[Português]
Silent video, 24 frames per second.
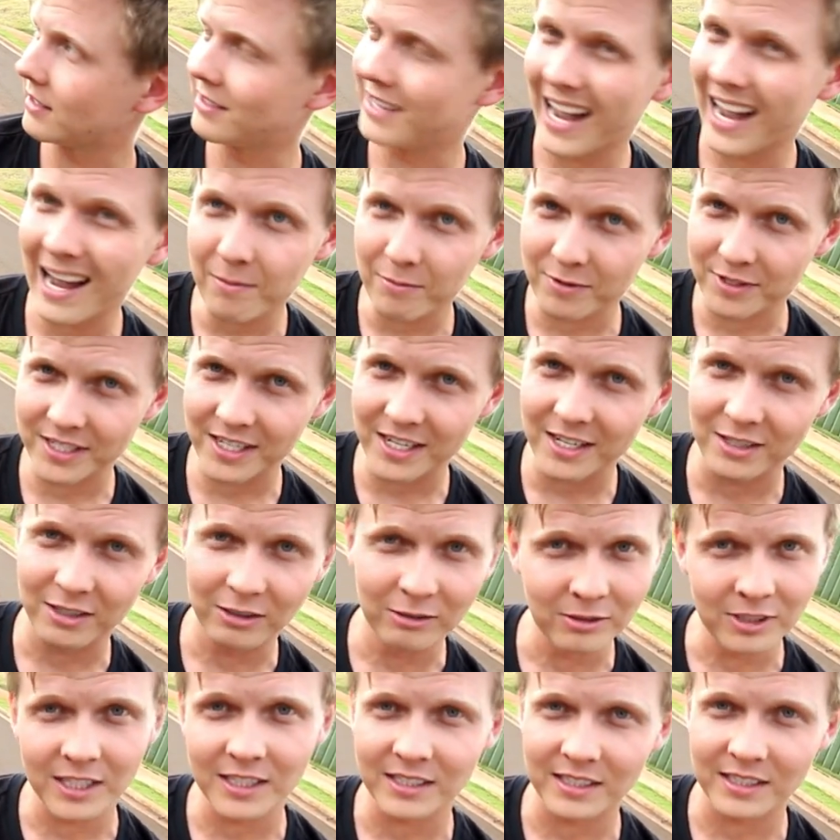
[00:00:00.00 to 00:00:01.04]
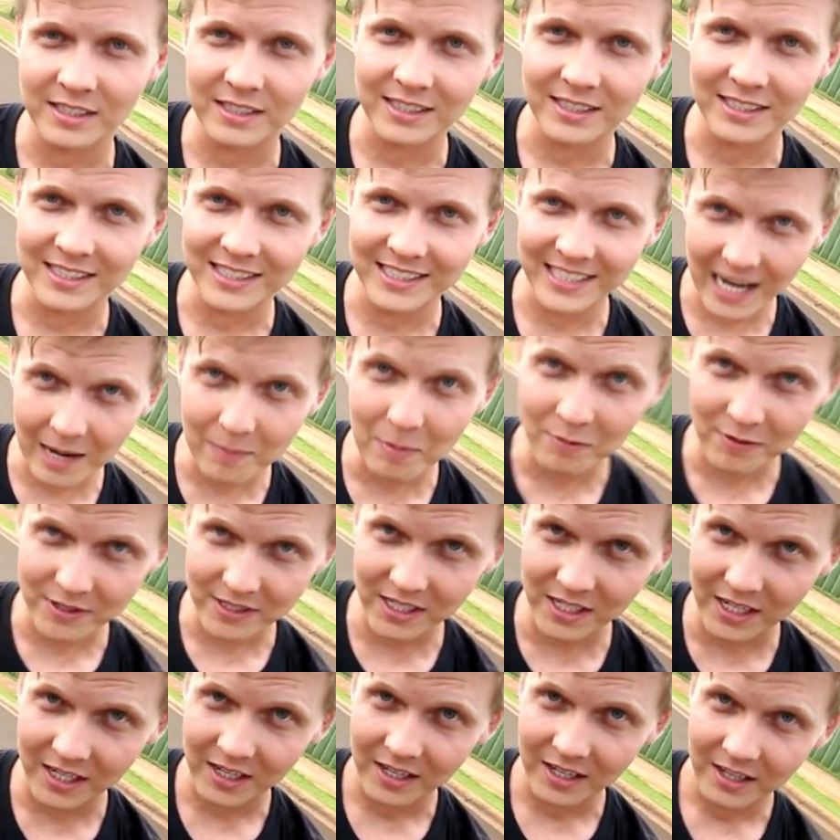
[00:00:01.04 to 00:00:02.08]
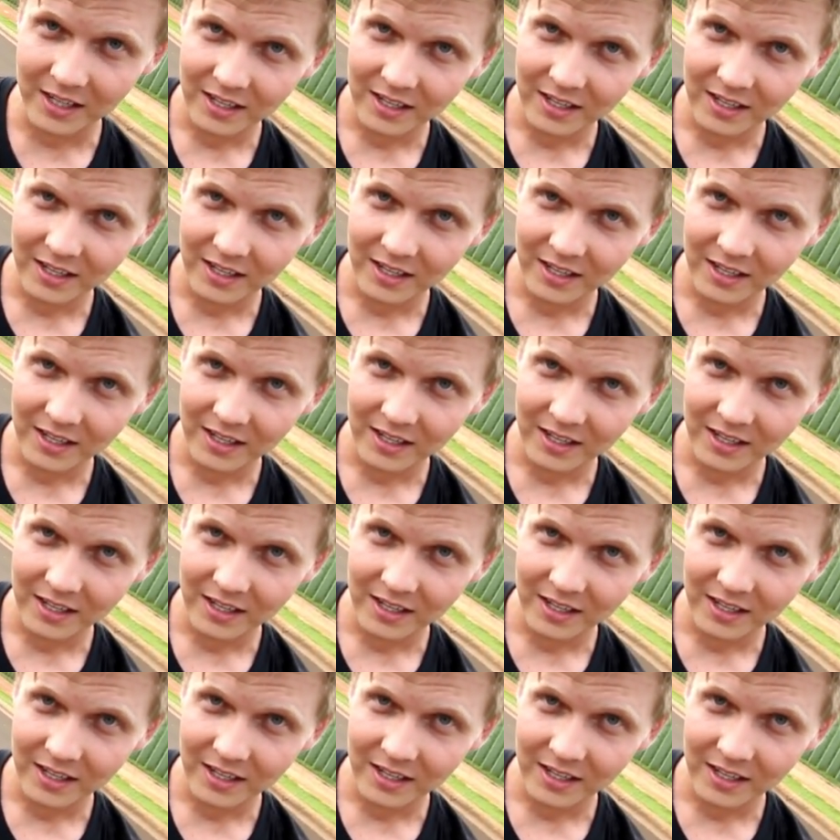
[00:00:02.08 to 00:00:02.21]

Dá pra fazer isso? Eu não dá, sei. Dá, vamos fazer Dá agora. pra fazer?